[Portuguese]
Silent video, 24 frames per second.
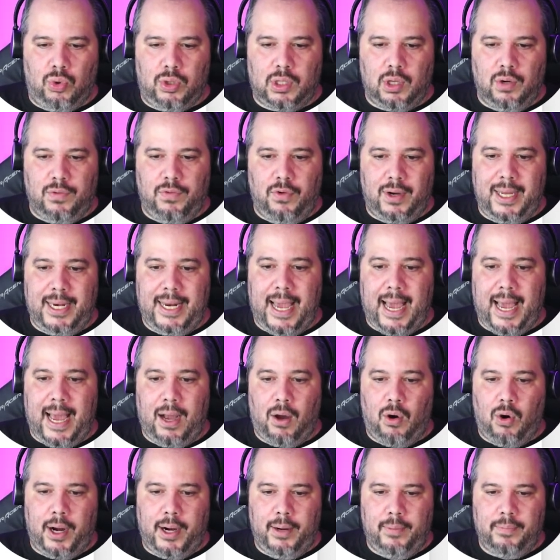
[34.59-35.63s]
Então eu vou criar
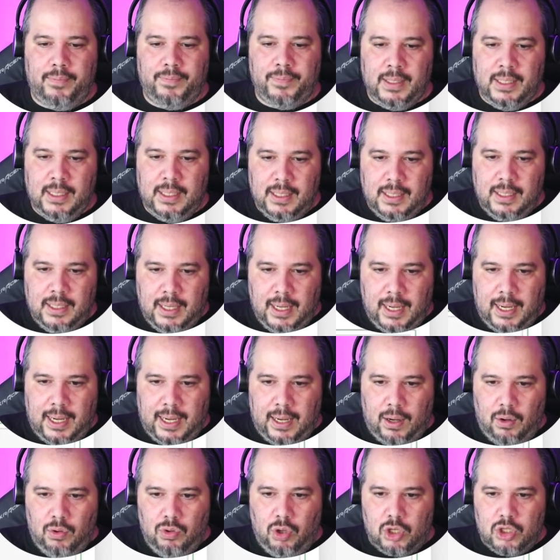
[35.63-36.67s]
agora
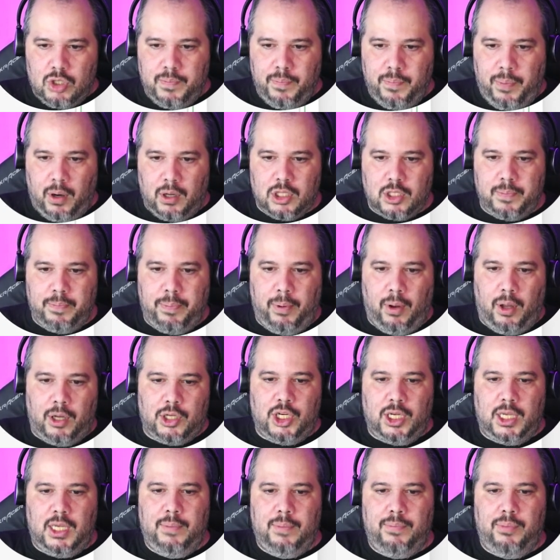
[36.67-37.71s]
ah, o nosso box
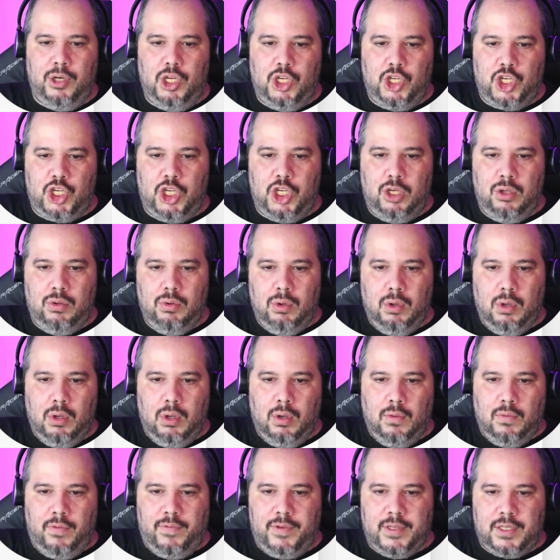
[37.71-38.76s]
plot aqui bonitinho.
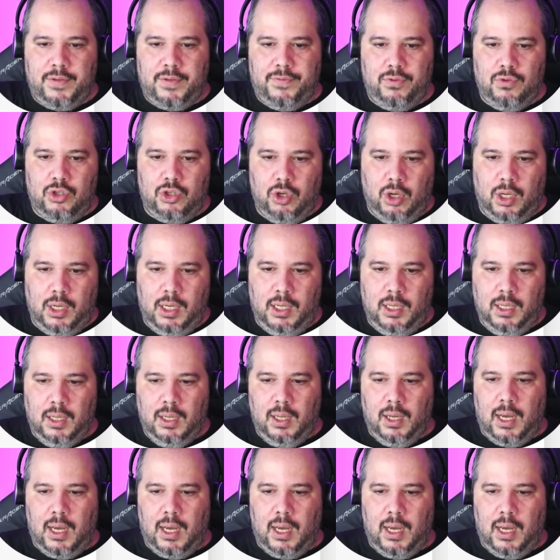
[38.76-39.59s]
Vamos ver se funciona.